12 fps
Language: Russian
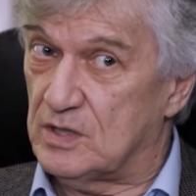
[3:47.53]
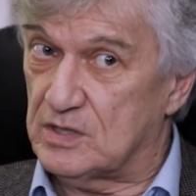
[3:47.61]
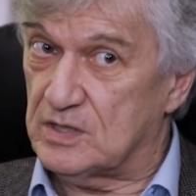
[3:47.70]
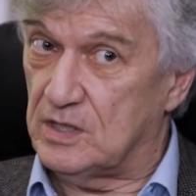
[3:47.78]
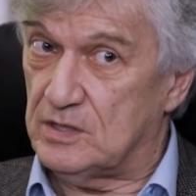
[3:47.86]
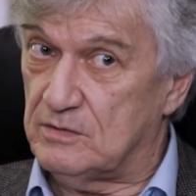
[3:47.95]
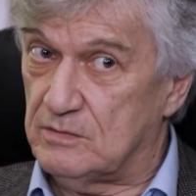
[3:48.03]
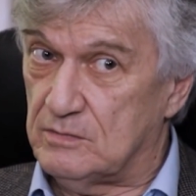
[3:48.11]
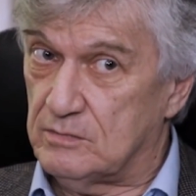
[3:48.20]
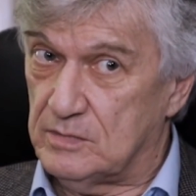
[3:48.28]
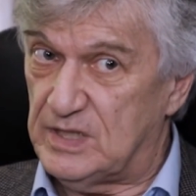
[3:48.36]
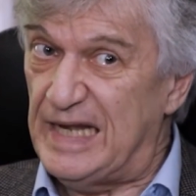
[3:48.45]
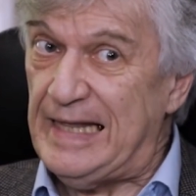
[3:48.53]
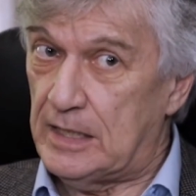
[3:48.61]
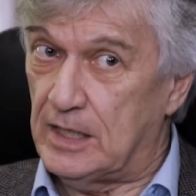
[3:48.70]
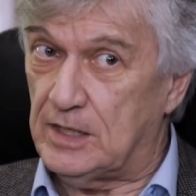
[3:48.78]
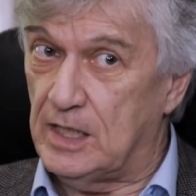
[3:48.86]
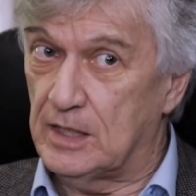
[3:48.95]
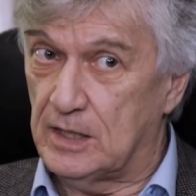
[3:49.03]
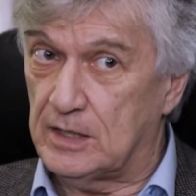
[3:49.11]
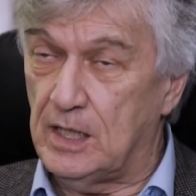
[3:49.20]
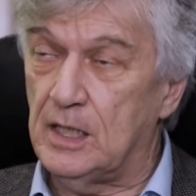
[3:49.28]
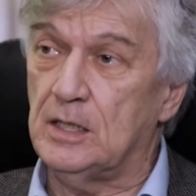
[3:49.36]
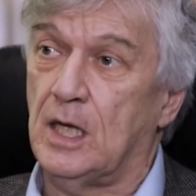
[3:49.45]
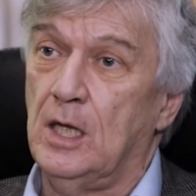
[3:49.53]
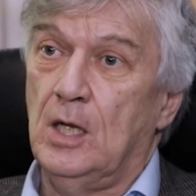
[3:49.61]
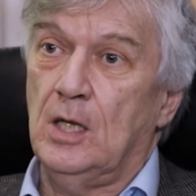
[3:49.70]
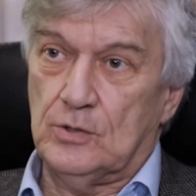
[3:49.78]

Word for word: так сказать, тлело, тлело, тлело,